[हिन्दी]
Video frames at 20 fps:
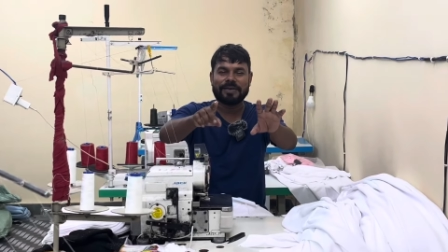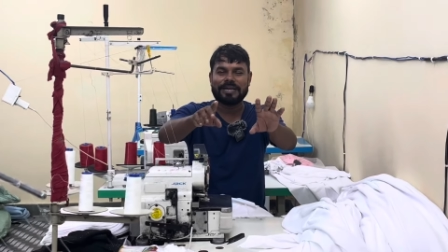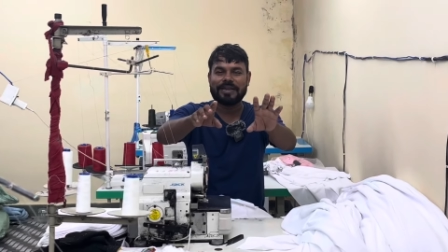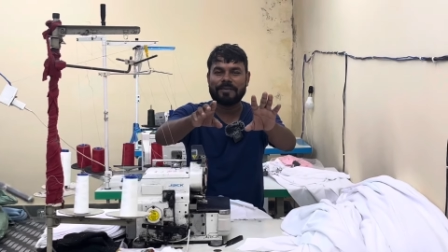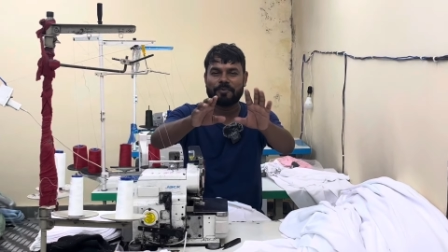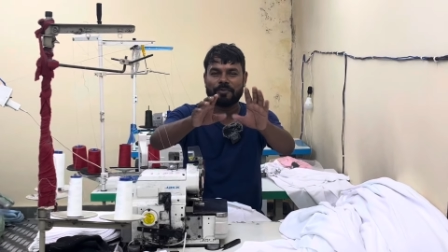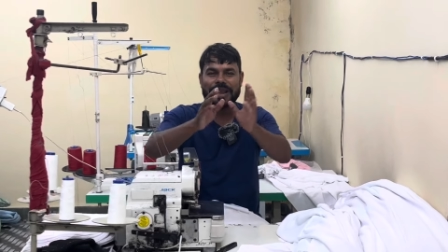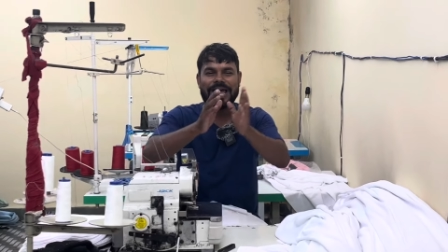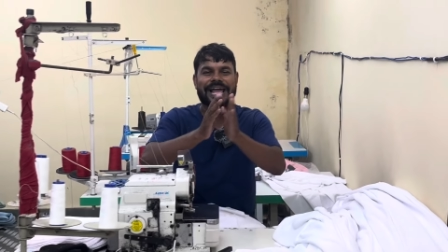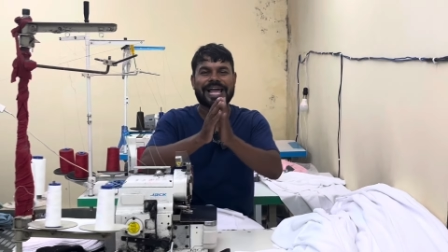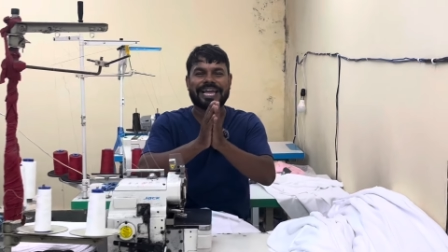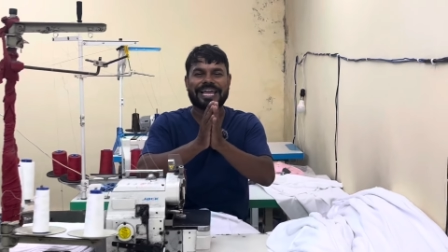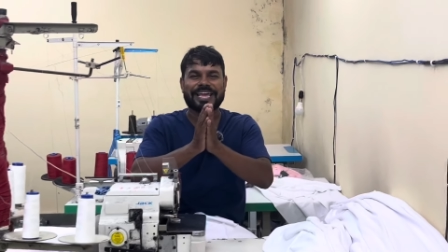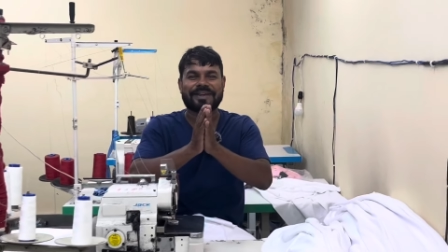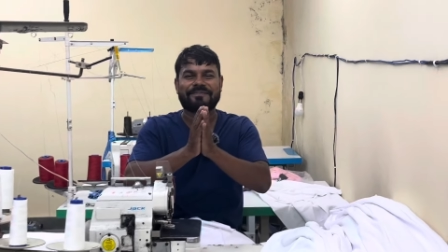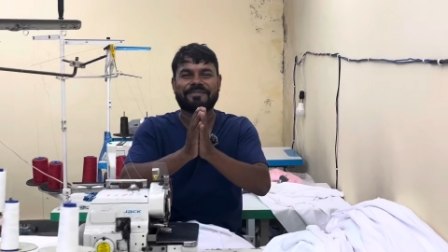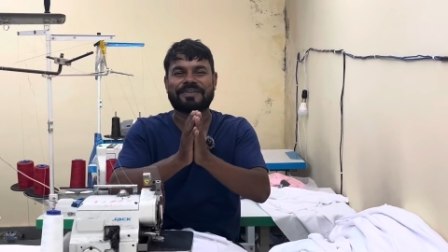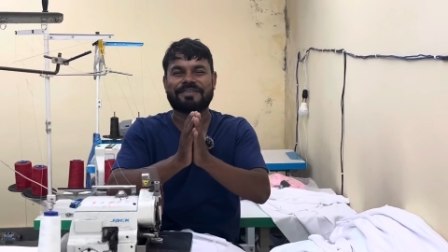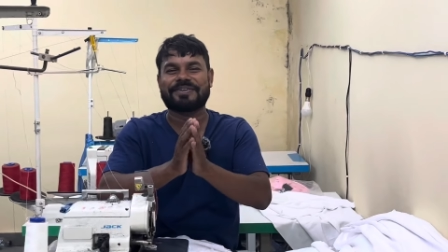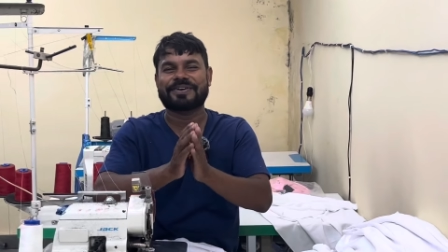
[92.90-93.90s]
मैंने बुलाया है
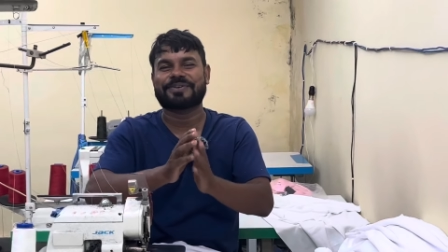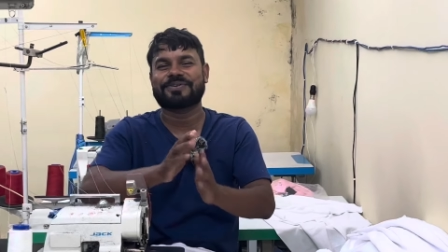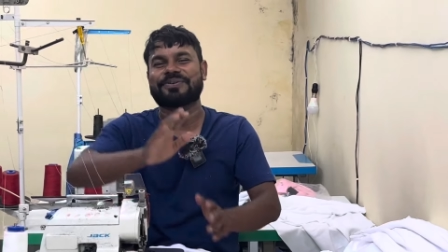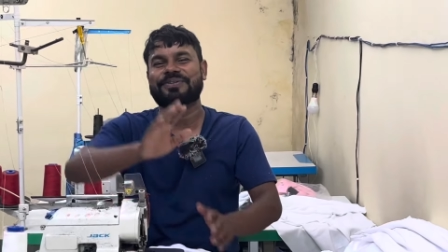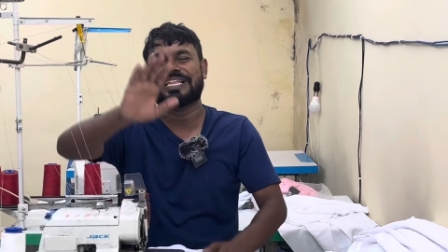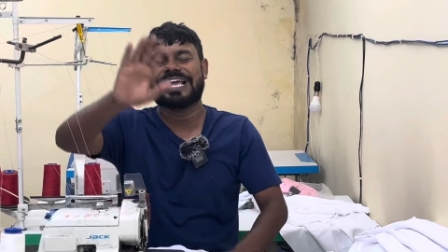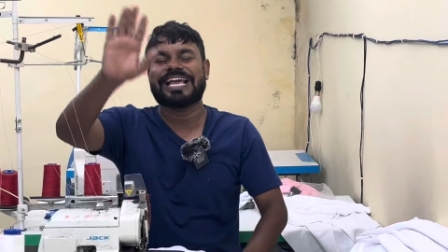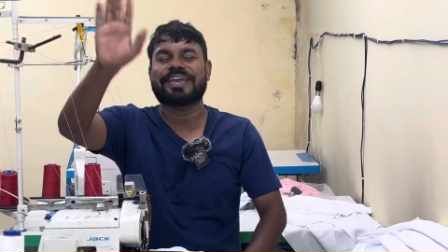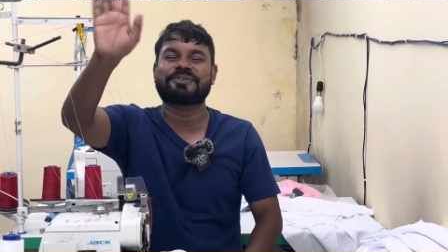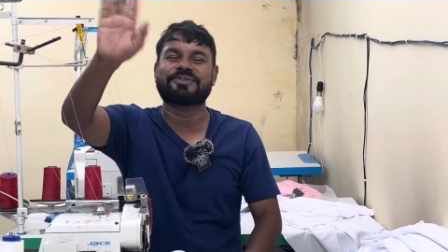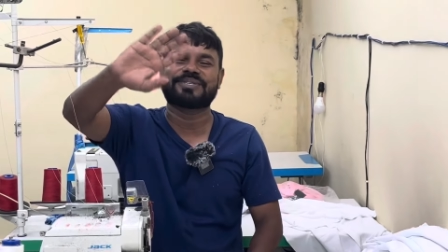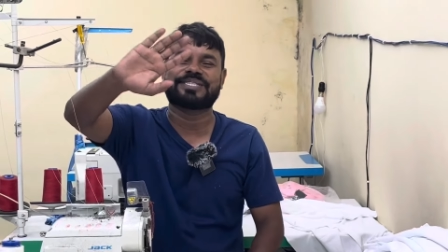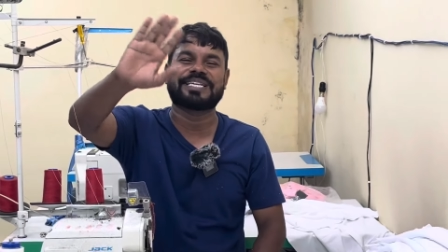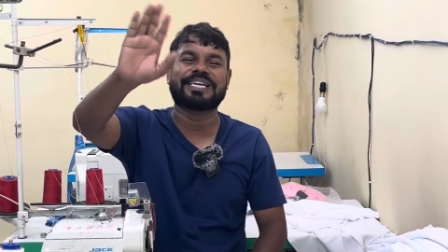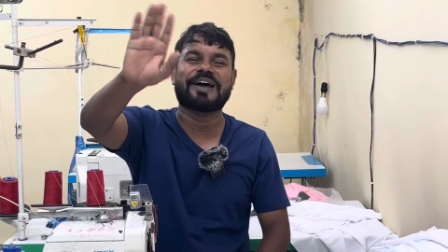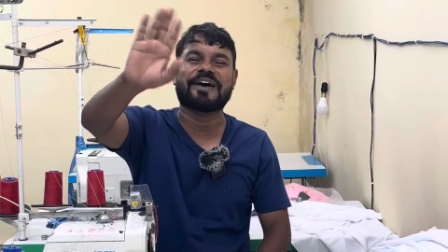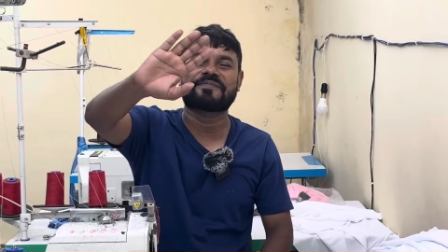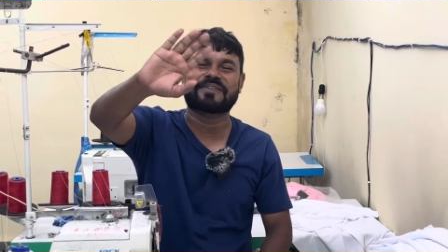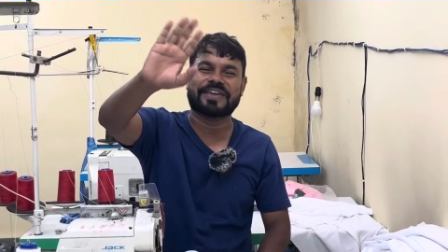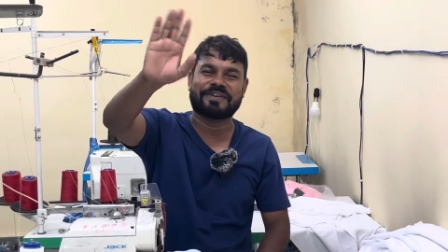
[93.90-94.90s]
कैमरामैन को थैंक यू सर आप